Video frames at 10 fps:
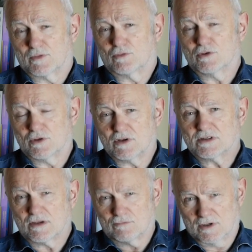który
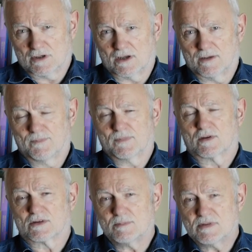dostał nikę,
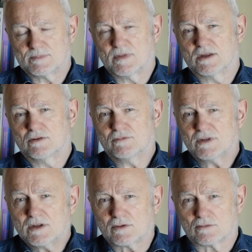żeby zmienił
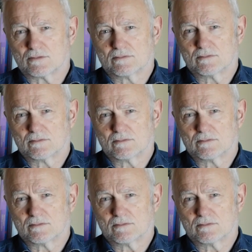tytuł.